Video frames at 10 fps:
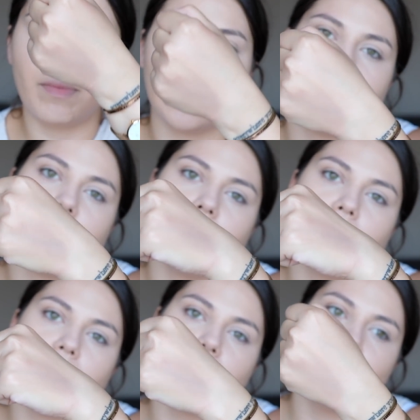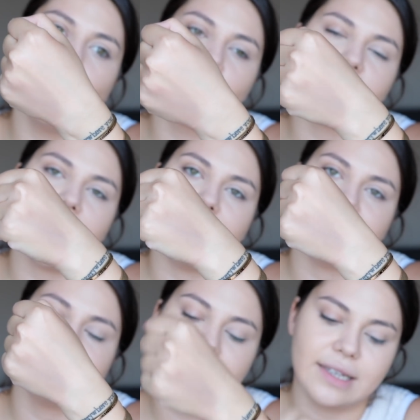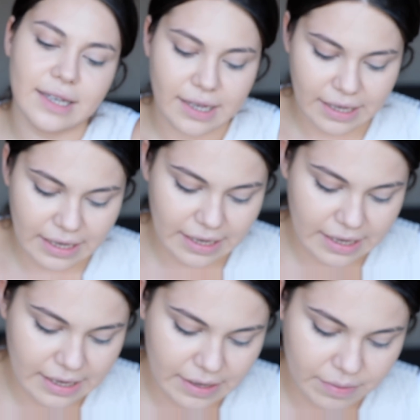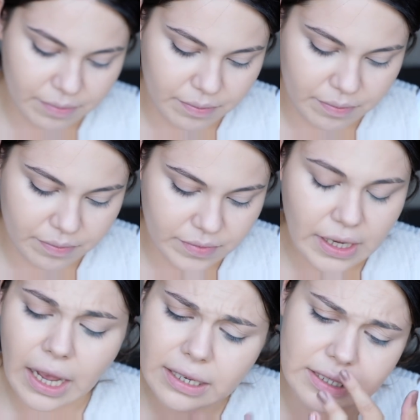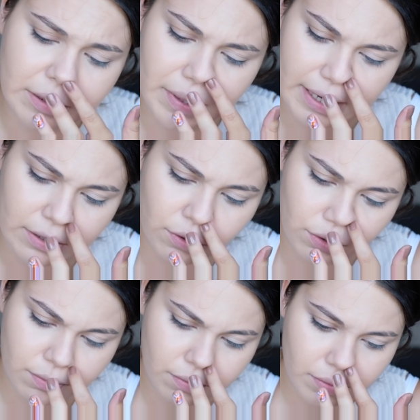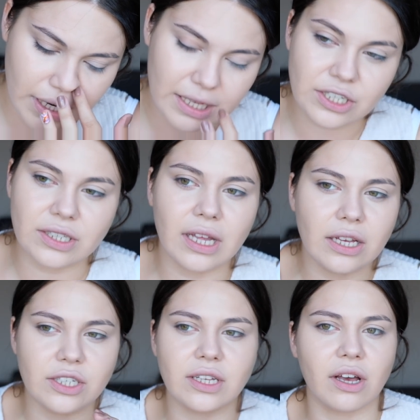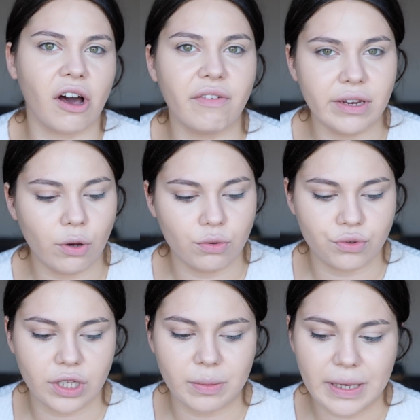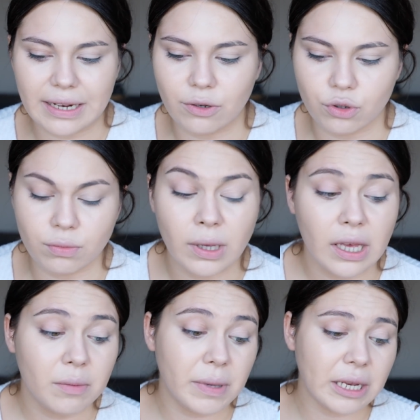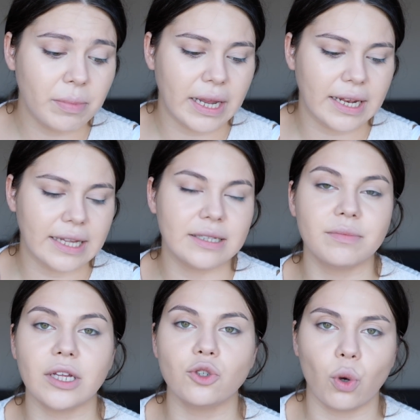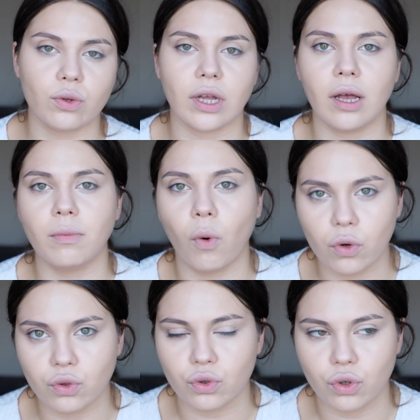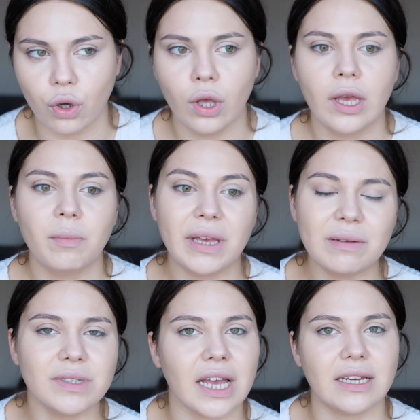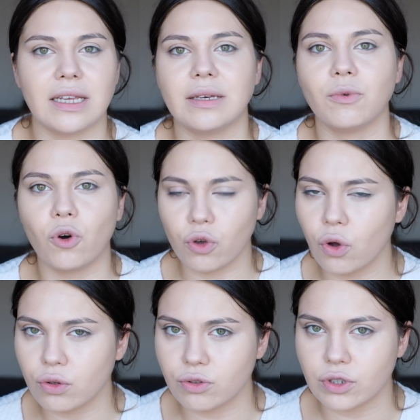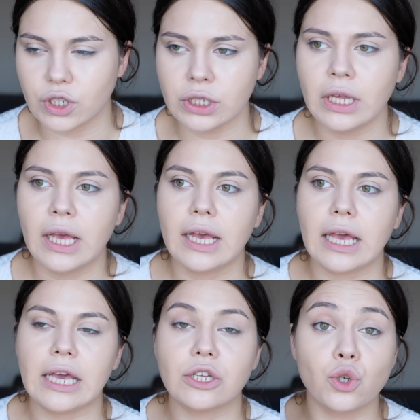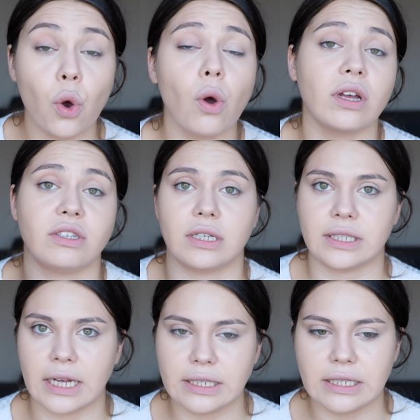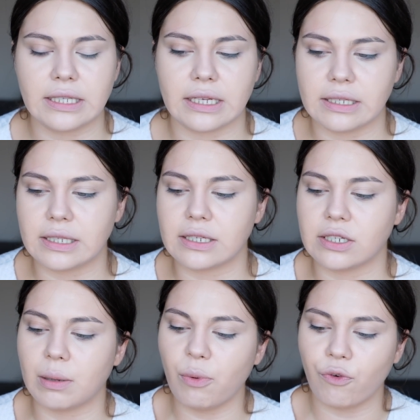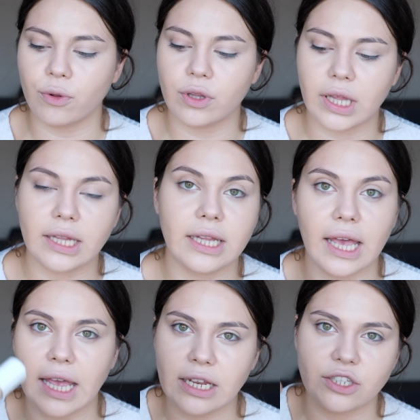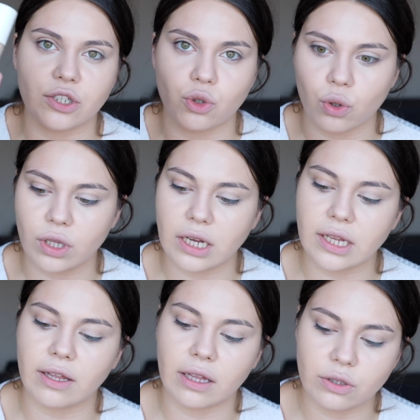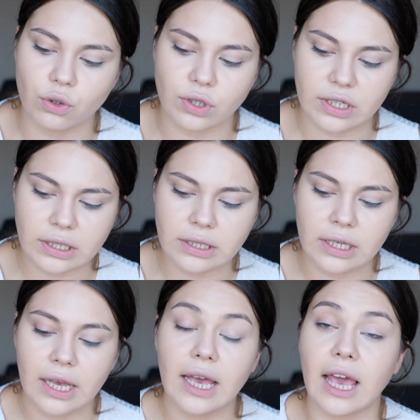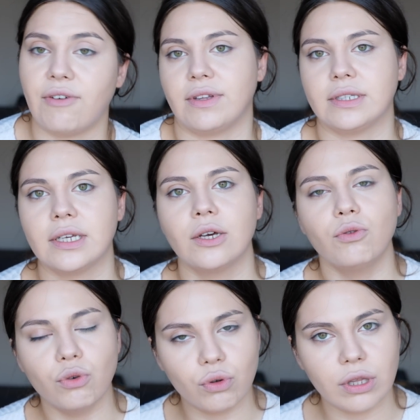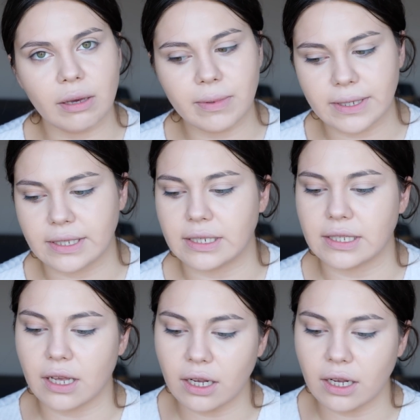Baya mor yani. Ee, daha gri bekliyordum. Birazcık daha içinde kahvelik olur diye bekliyordum. Benim beklentimden çok daha mor duruyor. Benim ten rengim koyu olduğu için e, çok açık tenliyseniz, işte bu fondötende en açık tonlardan alıyorsanız evet uygulayabilirsiniz.